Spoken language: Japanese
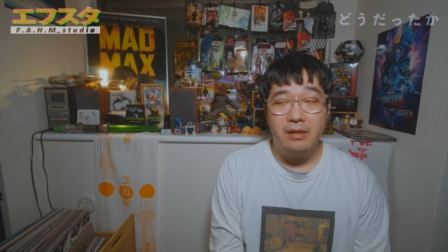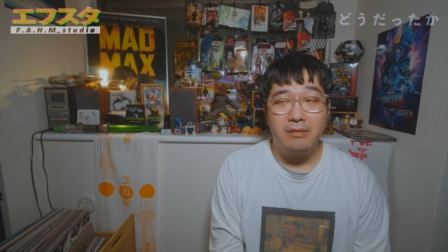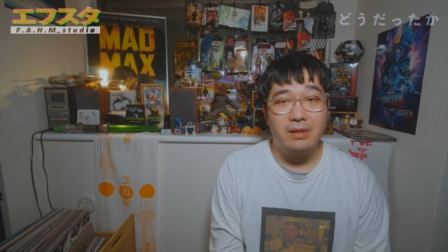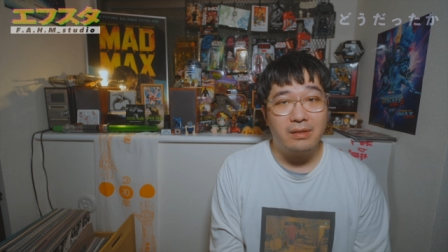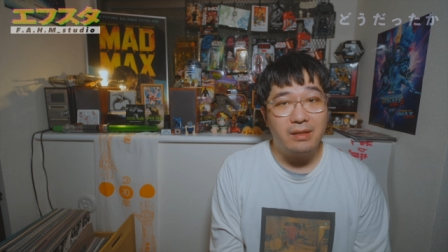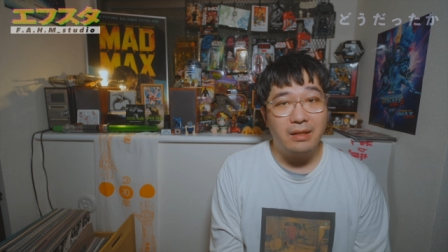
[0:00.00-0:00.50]

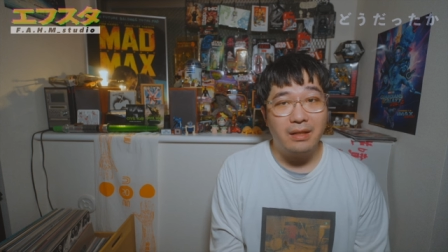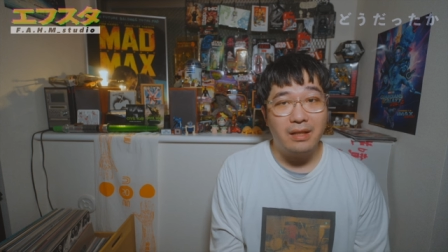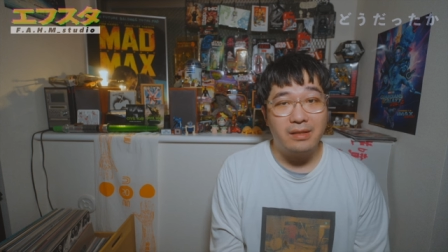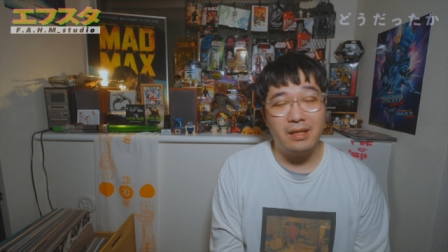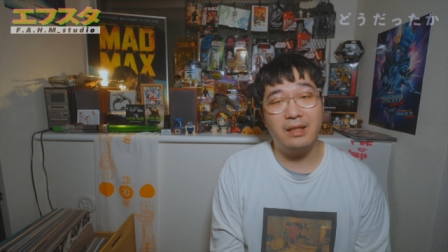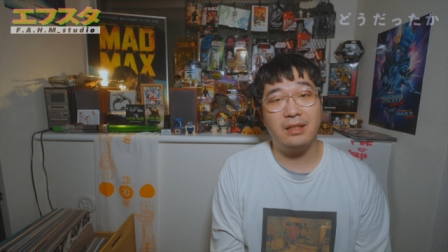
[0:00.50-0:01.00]
忘れ
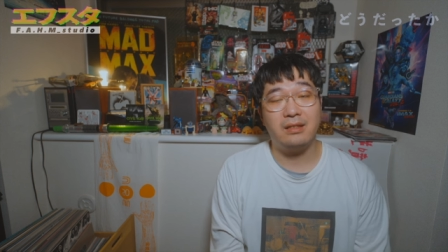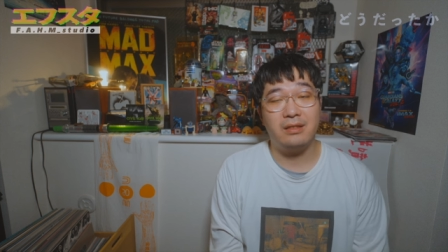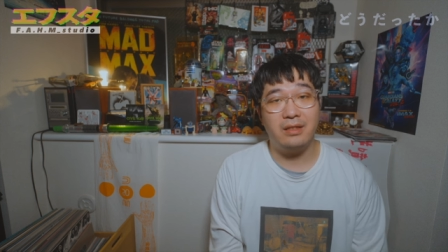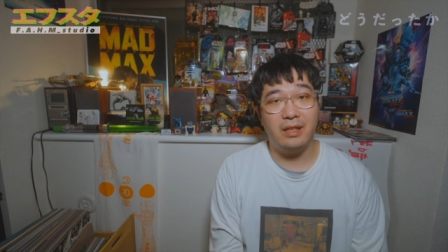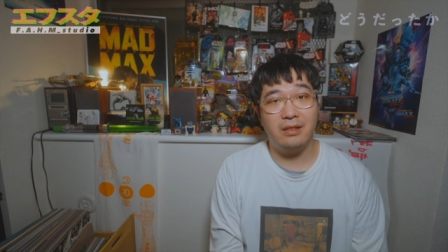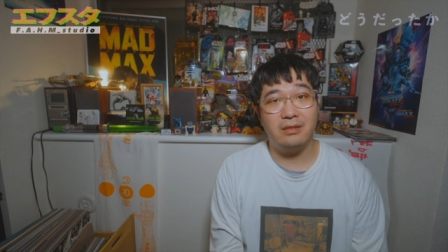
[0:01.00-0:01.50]
て生活
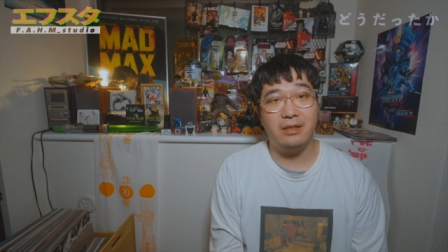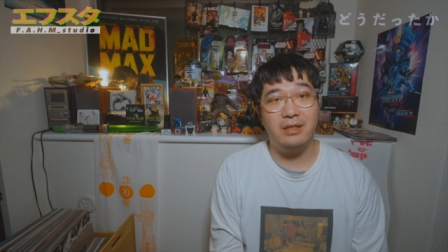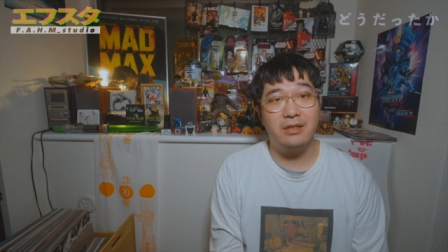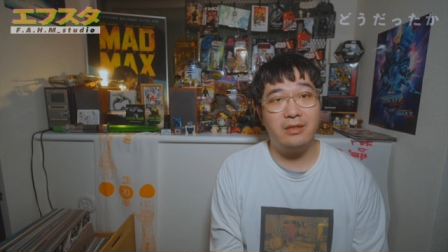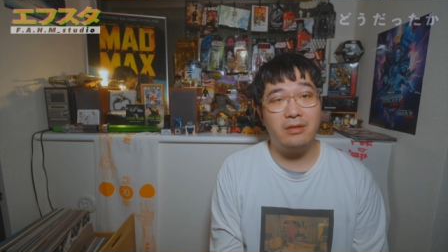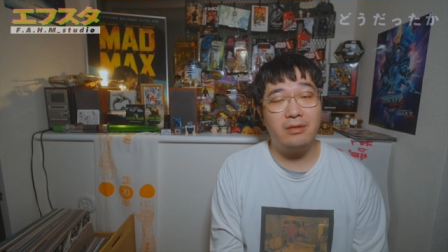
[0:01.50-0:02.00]
している
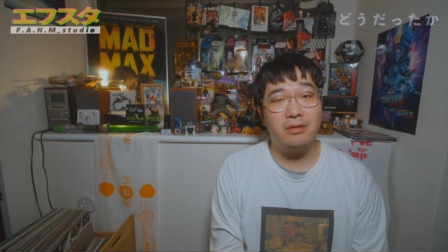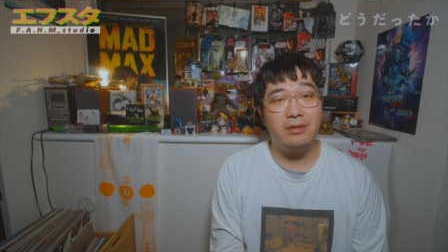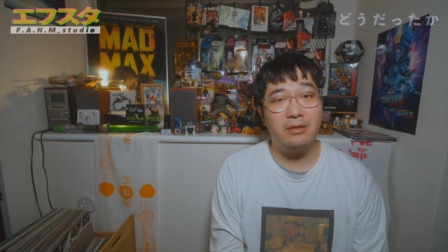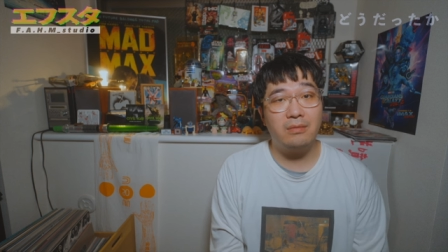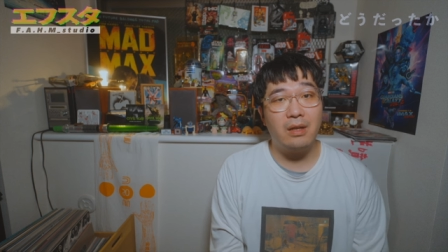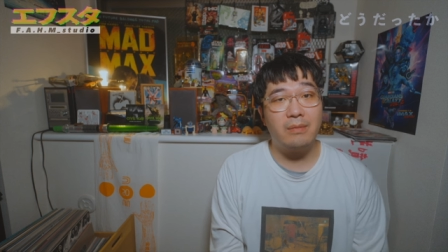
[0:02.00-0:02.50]
日常
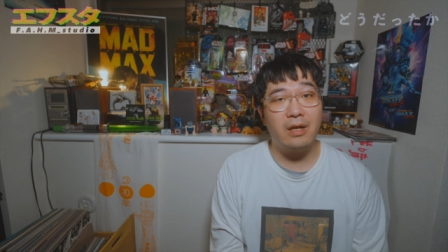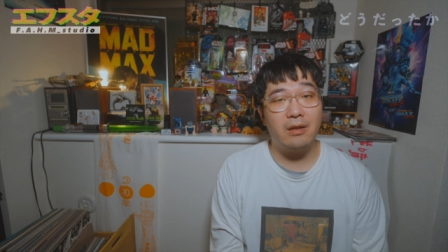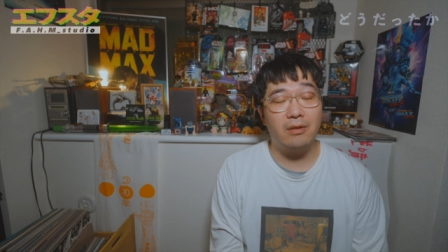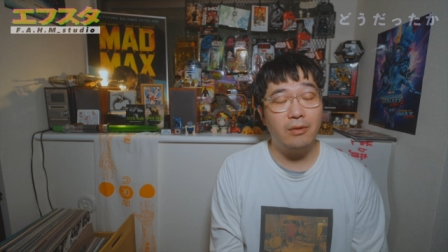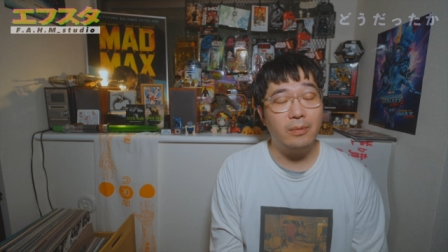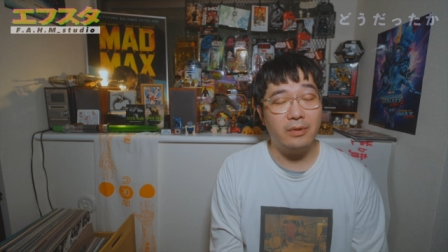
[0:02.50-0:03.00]
のまま
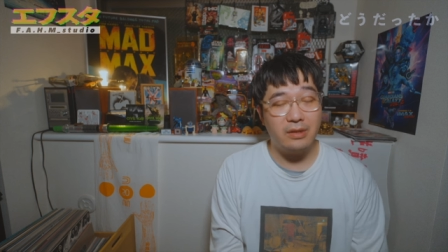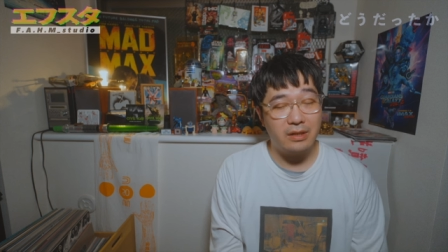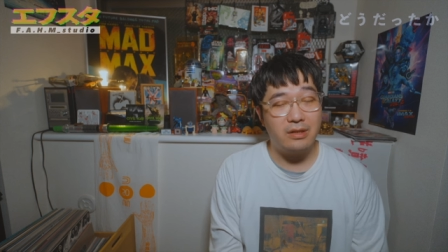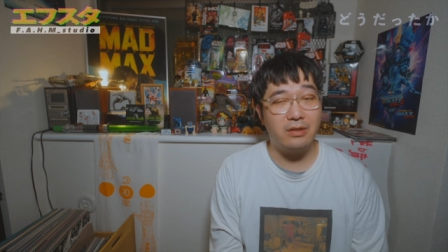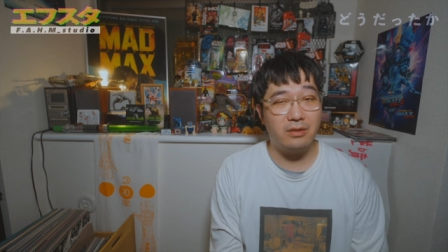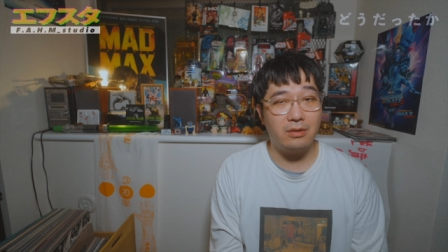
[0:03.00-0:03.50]
ほぼ
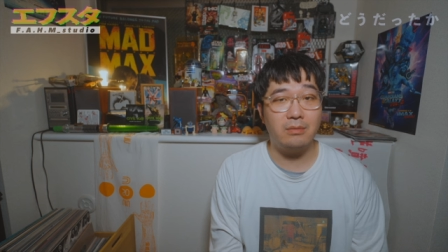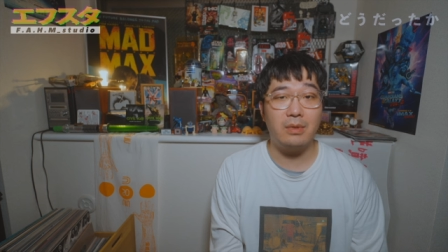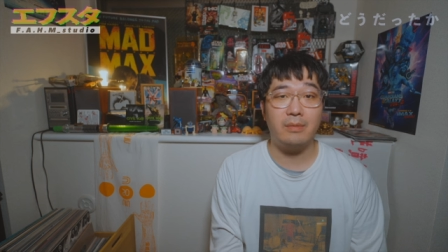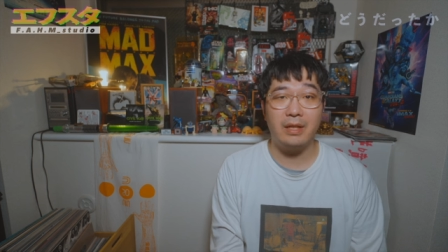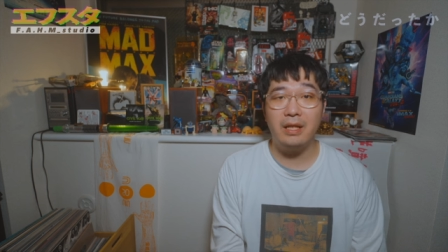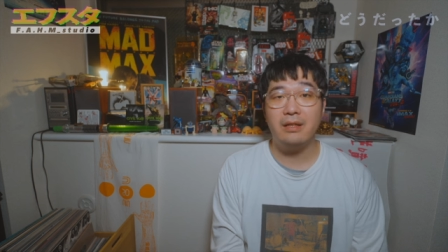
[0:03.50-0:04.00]
日常の
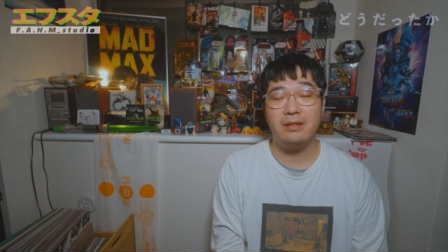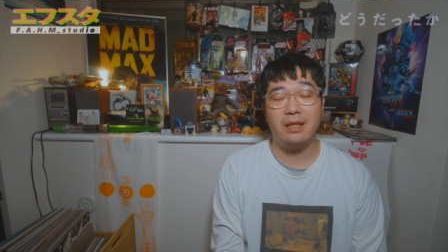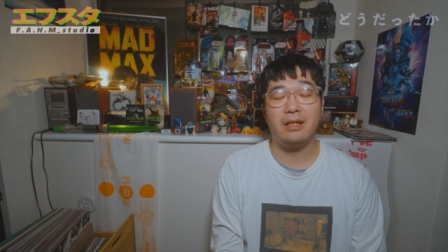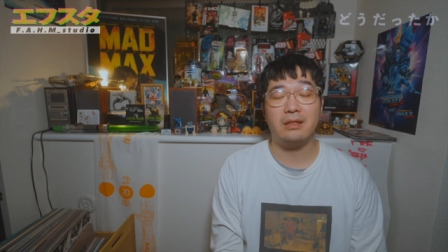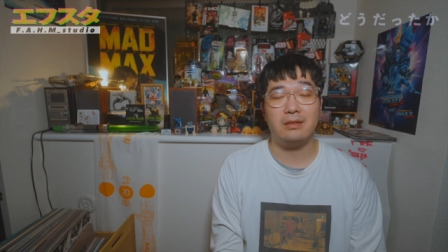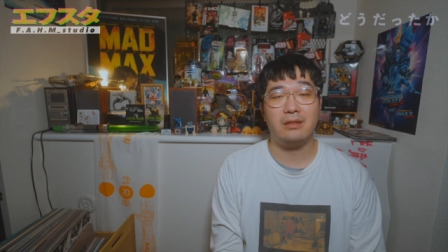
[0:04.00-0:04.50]
ままね生
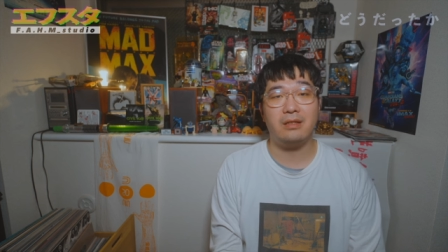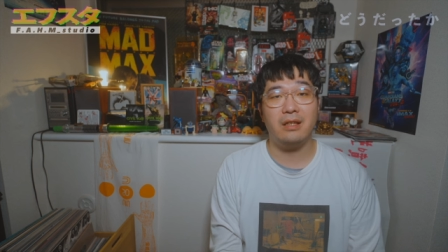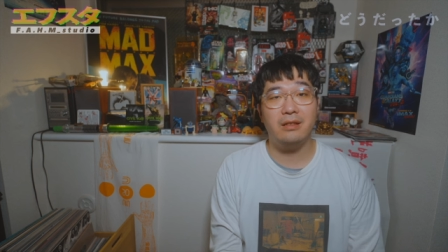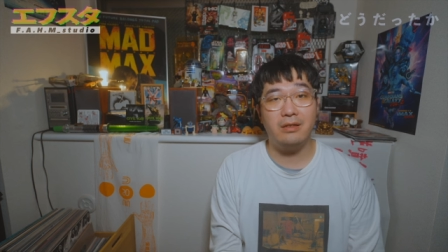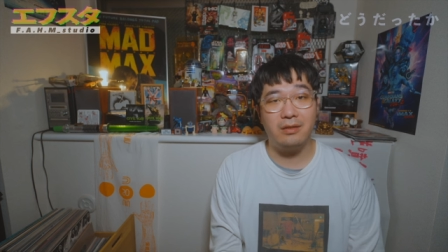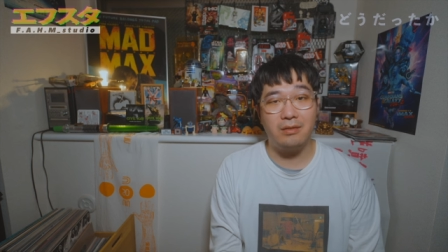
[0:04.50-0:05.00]
活して
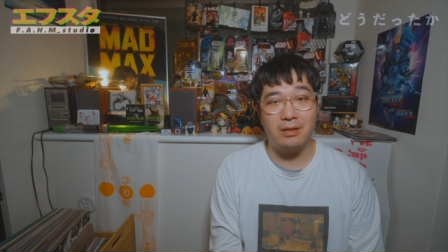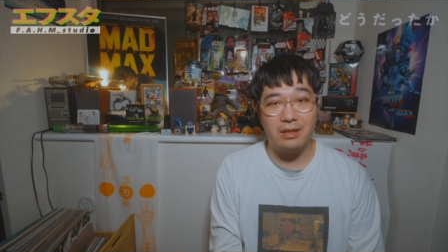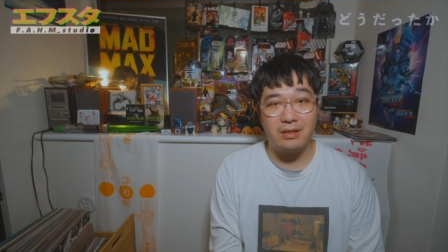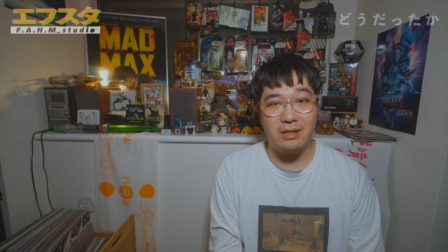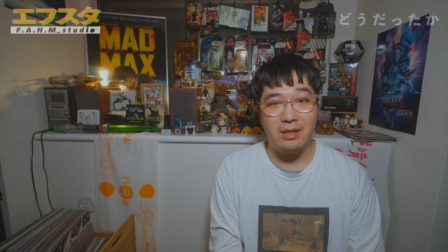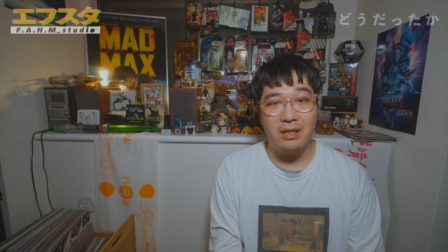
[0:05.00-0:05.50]
いる人た
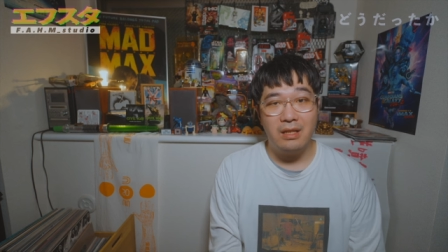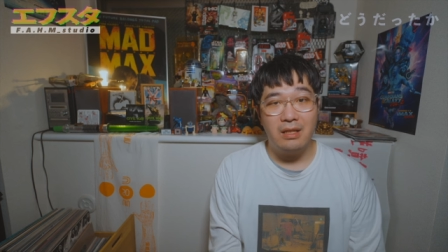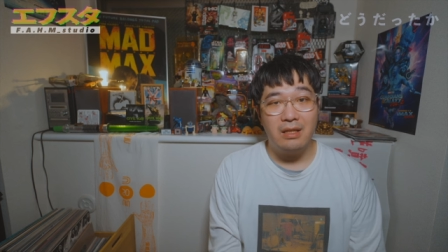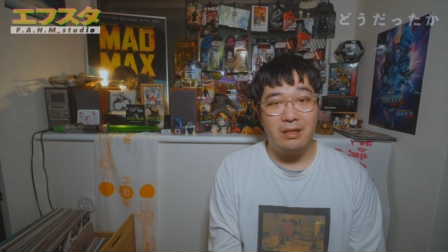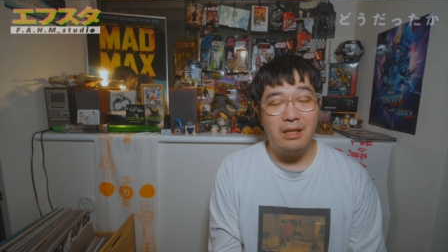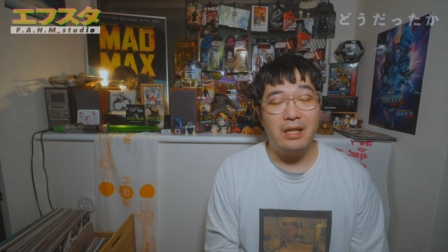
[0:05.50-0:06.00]
ち
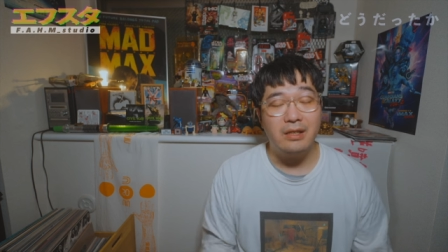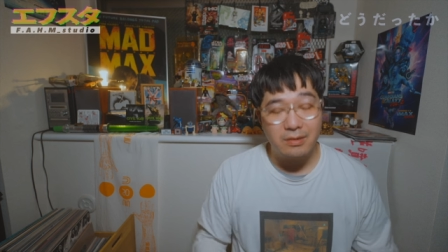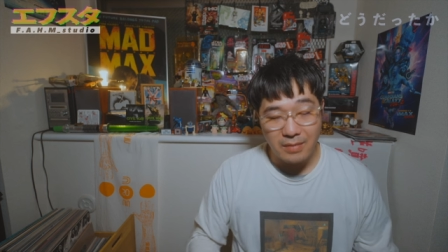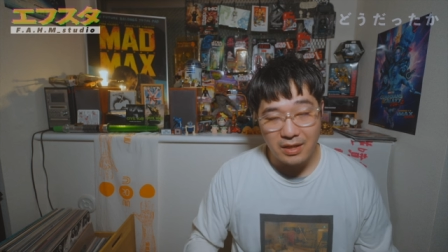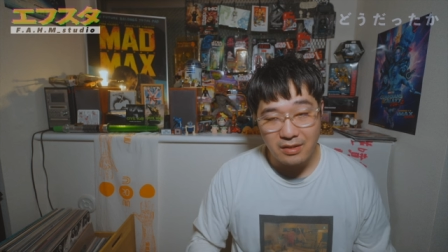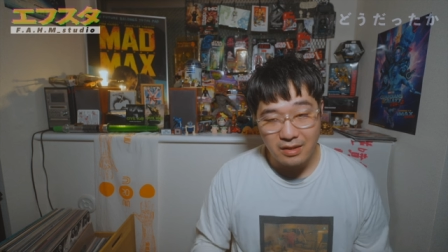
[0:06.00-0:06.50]
がい
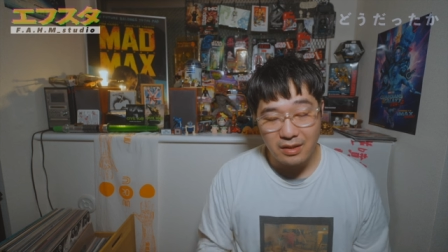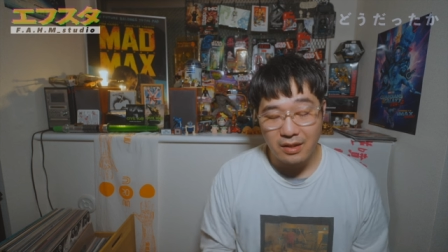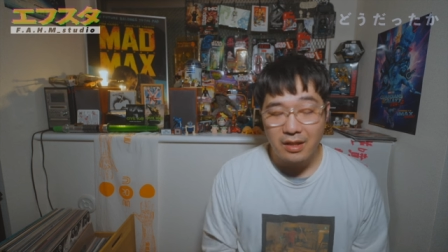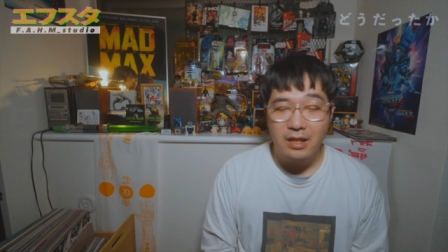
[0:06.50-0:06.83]
る街